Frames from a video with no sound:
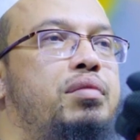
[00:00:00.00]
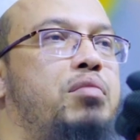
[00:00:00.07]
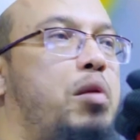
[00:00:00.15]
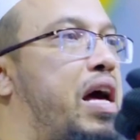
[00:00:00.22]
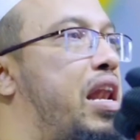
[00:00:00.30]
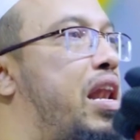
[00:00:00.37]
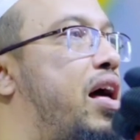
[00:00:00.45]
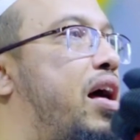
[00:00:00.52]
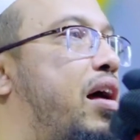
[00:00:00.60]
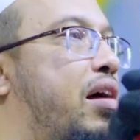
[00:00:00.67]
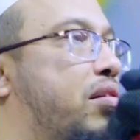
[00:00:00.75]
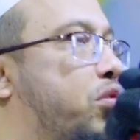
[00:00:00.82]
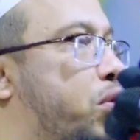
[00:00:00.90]
বলবে আল্লাহ
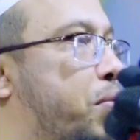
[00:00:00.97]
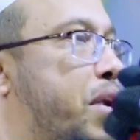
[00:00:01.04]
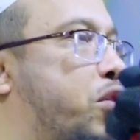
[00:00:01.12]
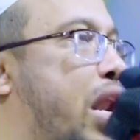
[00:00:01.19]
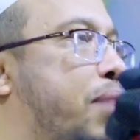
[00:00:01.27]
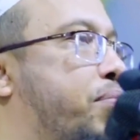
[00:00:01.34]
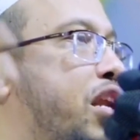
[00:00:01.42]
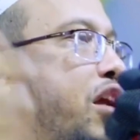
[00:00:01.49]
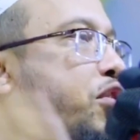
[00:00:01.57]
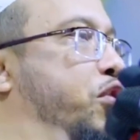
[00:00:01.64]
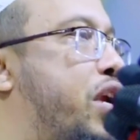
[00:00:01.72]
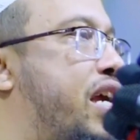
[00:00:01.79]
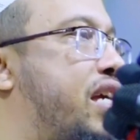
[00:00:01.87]
তোমার কালাম
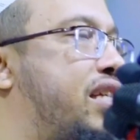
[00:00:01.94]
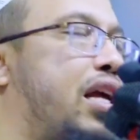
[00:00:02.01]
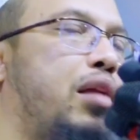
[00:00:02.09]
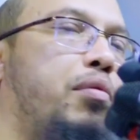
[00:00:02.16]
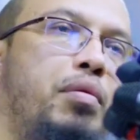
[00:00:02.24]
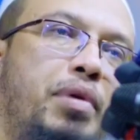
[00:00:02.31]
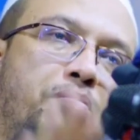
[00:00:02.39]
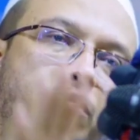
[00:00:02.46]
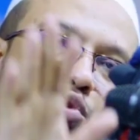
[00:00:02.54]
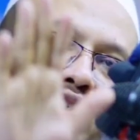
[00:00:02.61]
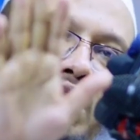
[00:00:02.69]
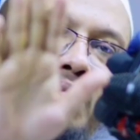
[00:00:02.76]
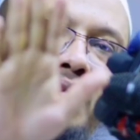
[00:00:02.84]
তেলাওত করে আসছি আল্লাহ বলবেন
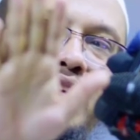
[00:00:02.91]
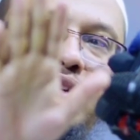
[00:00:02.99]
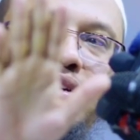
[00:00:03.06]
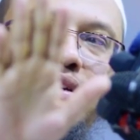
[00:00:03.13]
বুঝছি আমি